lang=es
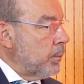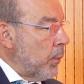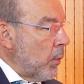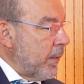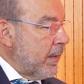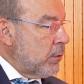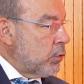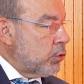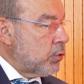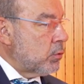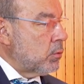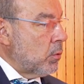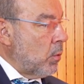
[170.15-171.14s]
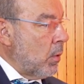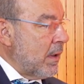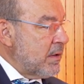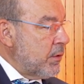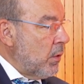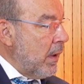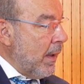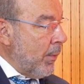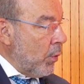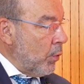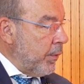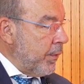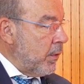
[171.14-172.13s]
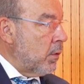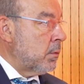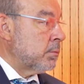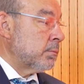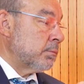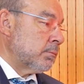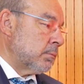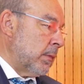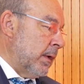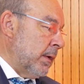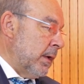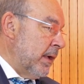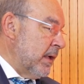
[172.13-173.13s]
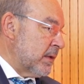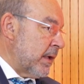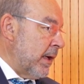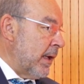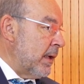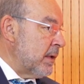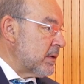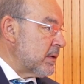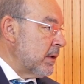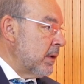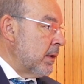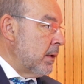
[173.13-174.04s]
Por datos, ¿cuál ha sido la evolución en líneas generales